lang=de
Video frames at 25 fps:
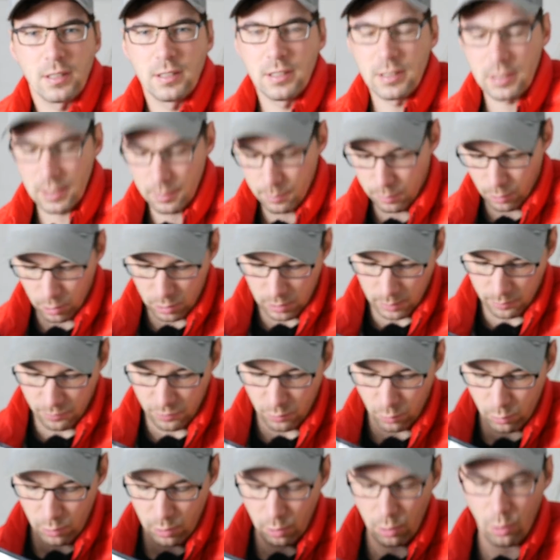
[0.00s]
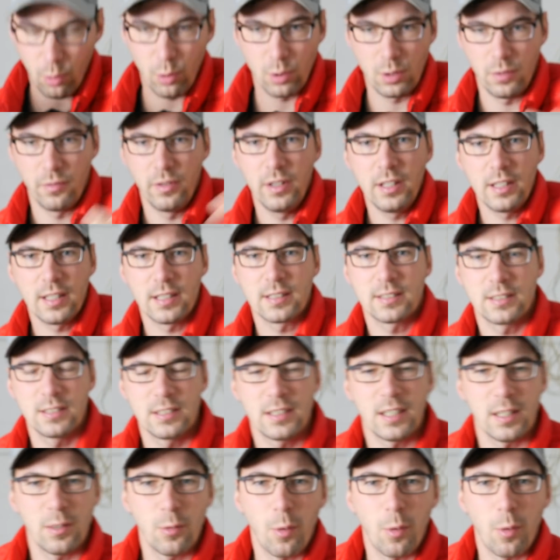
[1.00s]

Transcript: die ich gebaut habe für 100 Euro, die will ich jetzt nicht